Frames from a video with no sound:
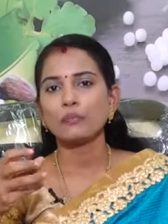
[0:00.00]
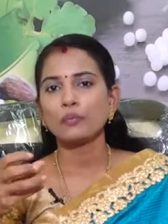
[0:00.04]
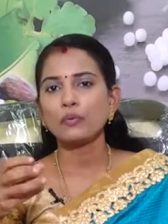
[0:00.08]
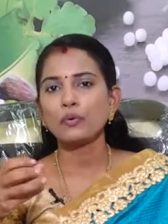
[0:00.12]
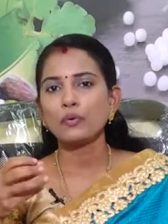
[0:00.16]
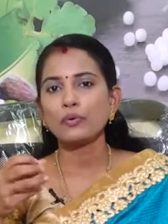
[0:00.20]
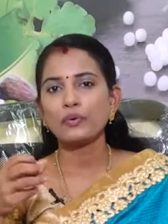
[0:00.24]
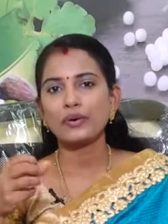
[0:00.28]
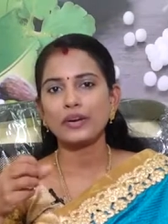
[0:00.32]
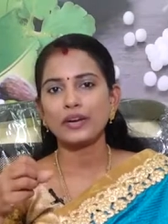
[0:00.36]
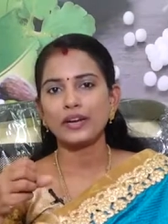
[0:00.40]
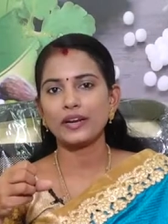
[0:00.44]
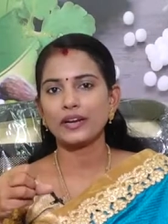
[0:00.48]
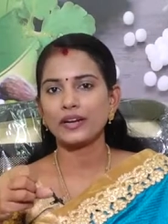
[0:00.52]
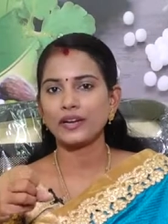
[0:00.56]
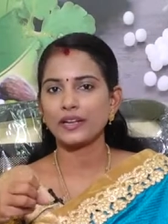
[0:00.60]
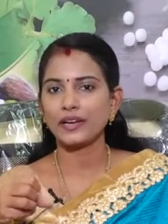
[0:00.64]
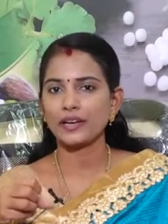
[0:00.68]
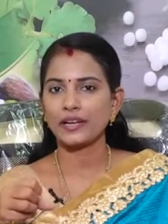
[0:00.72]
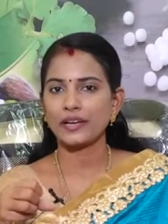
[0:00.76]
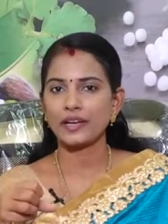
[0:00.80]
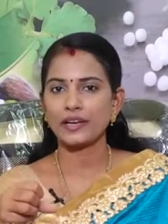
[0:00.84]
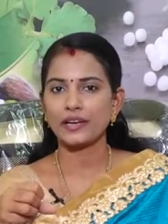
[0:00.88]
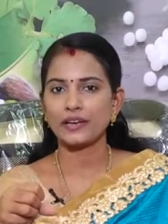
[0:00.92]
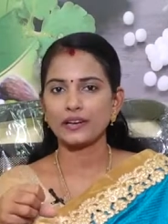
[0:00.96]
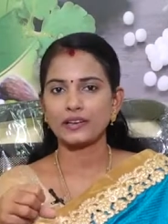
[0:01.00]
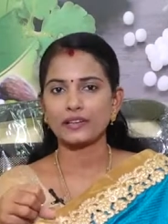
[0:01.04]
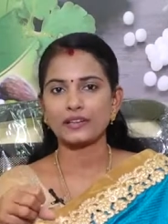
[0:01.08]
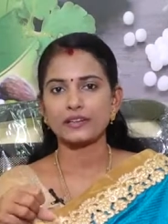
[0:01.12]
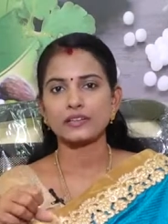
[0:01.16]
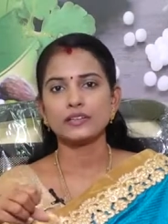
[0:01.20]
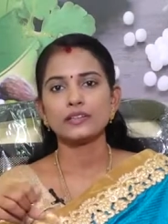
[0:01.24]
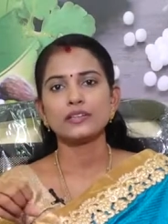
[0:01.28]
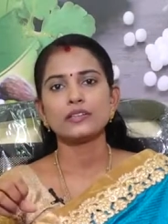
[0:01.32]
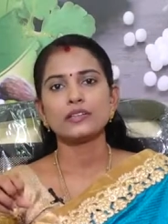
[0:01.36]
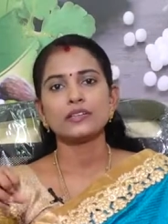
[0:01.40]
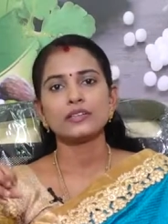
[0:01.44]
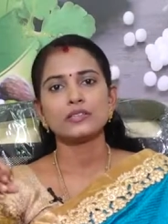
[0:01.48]
பூண்டில் நிறையா
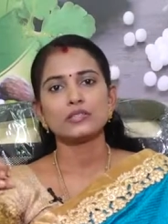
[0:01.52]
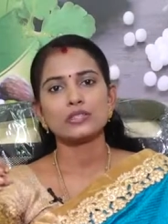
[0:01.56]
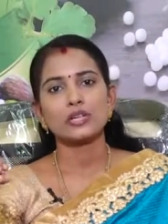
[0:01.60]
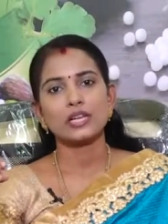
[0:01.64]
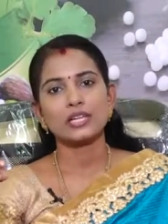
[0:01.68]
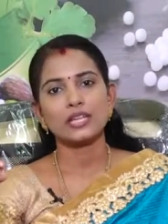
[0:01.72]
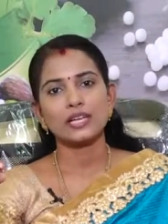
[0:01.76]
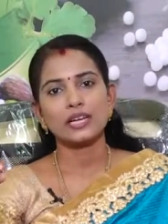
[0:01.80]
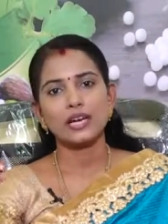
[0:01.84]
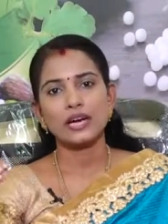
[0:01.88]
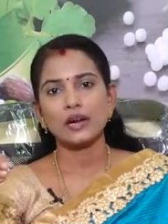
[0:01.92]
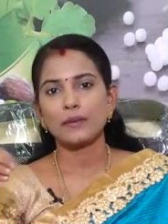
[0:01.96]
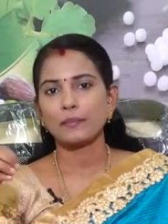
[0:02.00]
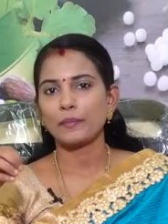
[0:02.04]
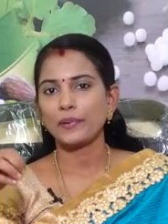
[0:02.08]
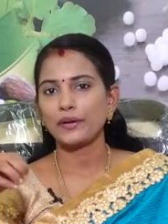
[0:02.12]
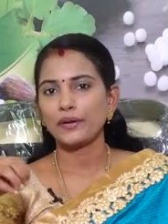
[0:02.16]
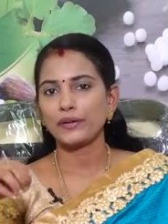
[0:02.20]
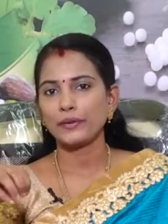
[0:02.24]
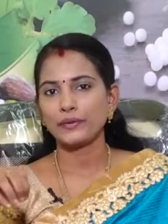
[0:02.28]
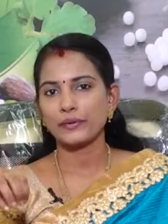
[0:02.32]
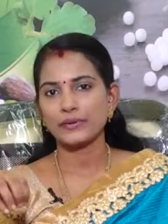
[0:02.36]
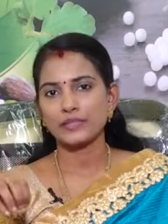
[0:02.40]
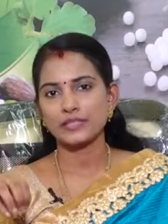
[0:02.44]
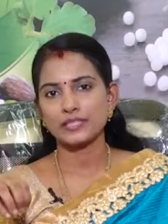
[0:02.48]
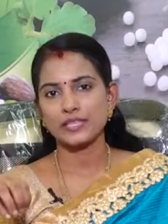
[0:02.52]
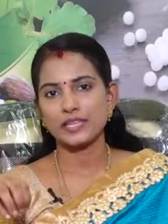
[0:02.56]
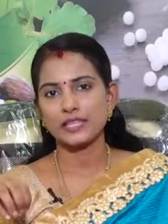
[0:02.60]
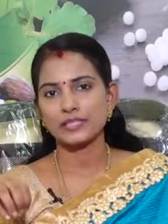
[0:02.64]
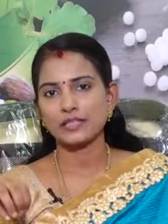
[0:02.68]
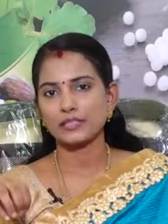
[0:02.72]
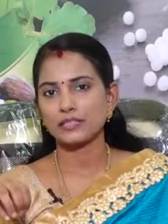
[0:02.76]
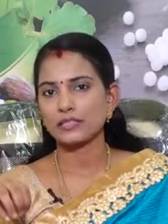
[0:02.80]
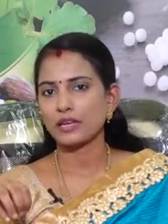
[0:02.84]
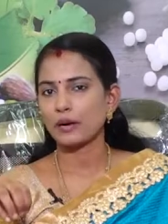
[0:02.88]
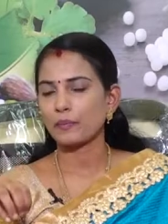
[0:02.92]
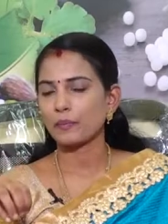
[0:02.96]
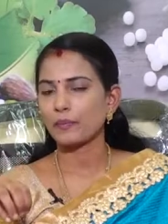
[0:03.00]
இருக்குது ஸோ அதை கருப்பட்டியோடு
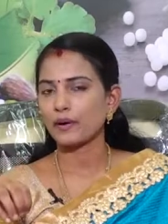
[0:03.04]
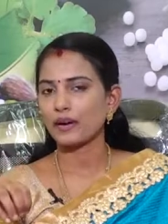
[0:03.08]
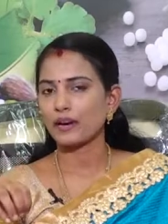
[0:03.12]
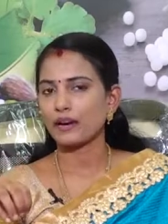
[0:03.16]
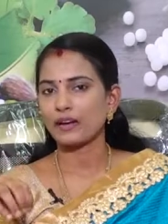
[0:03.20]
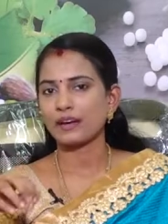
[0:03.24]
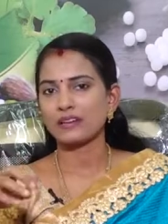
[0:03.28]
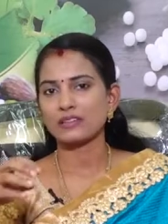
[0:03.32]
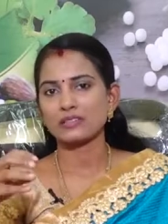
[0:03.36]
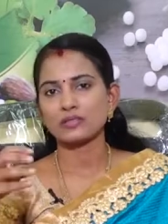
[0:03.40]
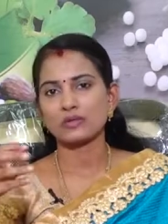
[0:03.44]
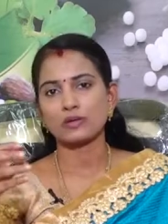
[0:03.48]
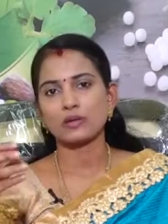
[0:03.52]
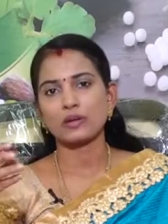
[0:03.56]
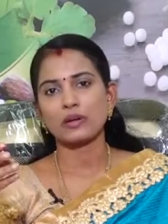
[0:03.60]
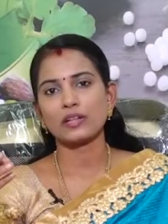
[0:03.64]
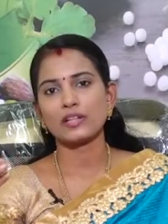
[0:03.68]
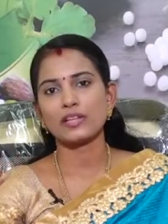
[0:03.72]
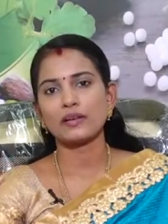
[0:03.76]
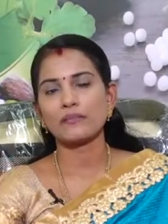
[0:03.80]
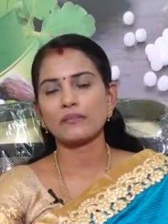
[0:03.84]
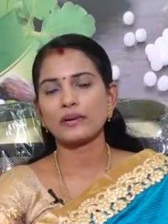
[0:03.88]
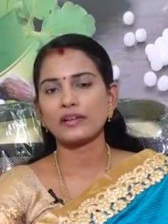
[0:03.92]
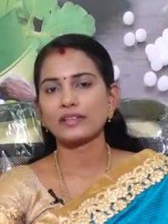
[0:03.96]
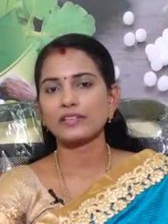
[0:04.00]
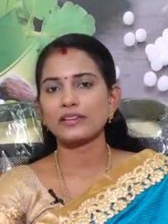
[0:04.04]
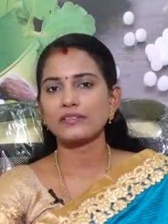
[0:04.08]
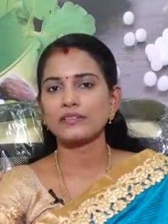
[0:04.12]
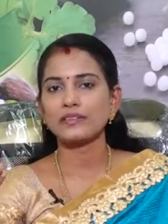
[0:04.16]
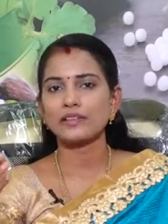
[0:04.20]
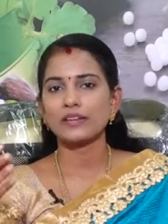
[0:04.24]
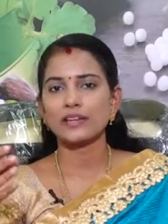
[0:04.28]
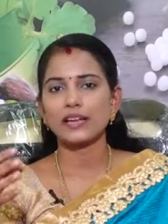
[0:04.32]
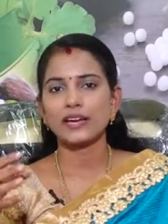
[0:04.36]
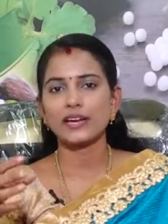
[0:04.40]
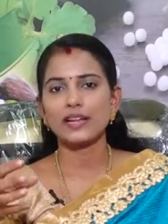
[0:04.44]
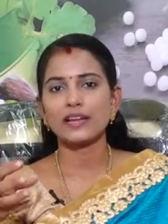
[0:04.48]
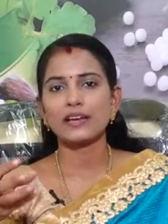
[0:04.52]
சேர்த்து சாப்பிட்லாம் ஸோ அதே மாதிரி
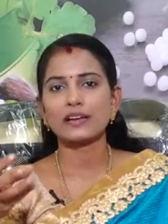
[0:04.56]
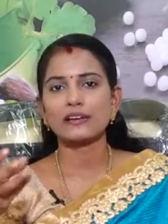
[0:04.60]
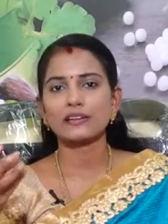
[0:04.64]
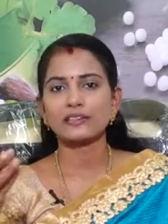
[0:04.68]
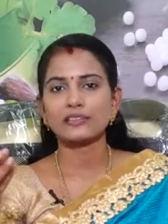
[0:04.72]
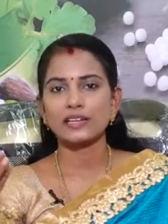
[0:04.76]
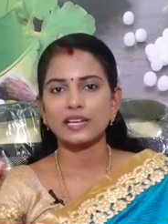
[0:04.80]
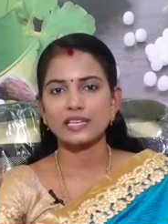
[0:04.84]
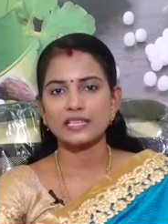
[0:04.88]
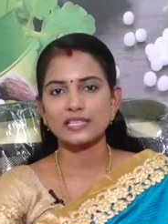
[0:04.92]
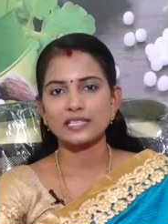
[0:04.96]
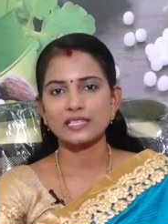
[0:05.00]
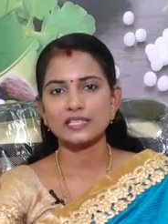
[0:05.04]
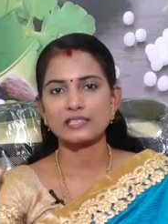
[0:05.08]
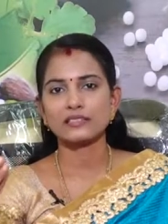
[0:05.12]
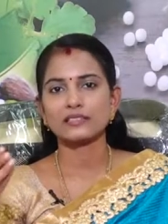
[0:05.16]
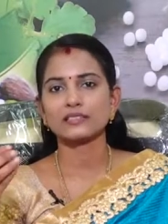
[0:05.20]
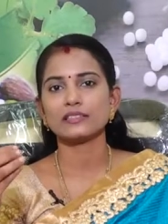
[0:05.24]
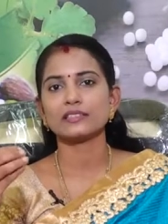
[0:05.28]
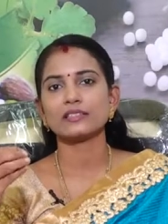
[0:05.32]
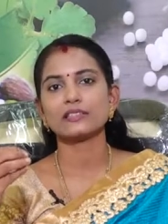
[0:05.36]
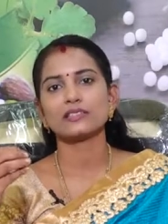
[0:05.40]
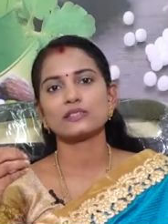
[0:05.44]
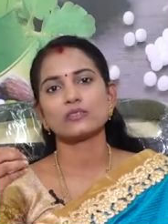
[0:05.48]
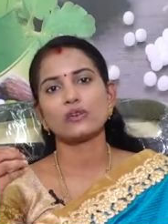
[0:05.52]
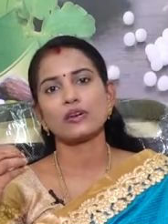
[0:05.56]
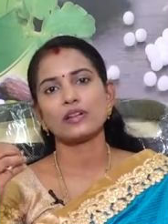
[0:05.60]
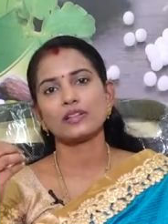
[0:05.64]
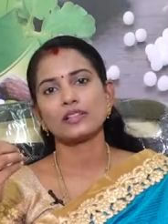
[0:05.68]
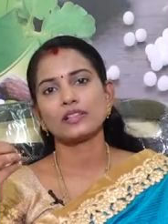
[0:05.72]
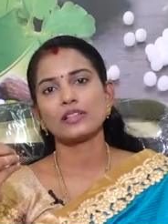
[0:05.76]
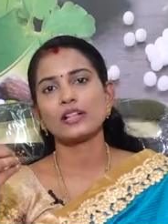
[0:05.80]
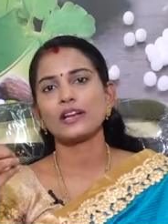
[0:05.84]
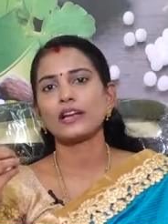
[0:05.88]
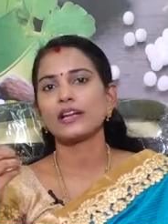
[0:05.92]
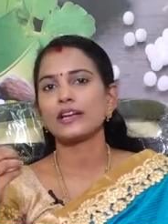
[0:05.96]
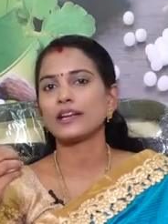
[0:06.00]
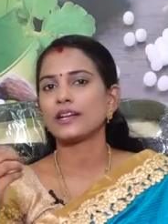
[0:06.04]
வந்து நிறையா நட்ஸு ஸோ
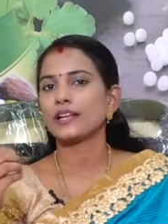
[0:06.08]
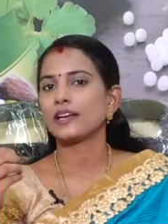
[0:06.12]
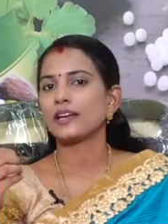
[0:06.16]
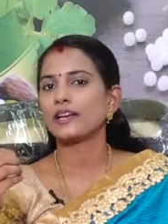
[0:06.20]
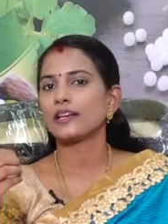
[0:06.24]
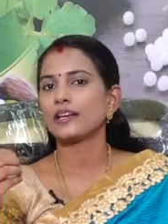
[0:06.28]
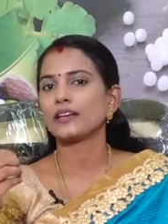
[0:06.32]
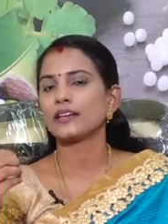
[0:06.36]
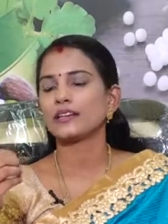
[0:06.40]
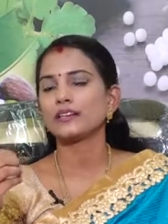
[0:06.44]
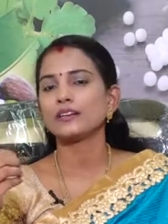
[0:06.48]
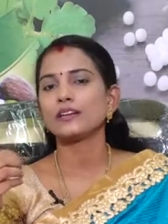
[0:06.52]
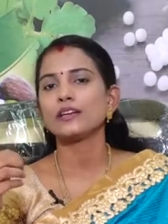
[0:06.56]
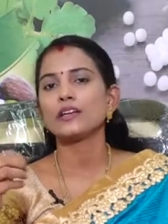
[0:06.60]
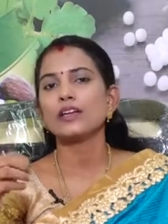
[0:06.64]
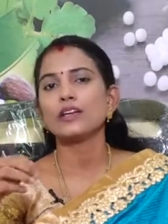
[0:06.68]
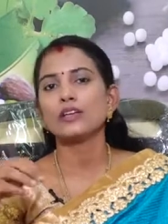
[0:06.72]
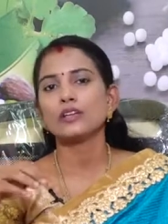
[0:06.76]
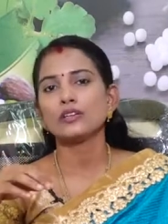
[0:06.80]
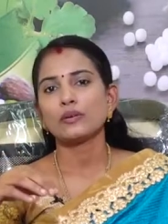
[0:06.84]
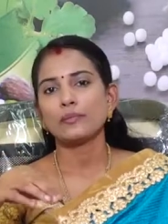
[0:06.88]
அதுலலாம் நிறையா இருக்குது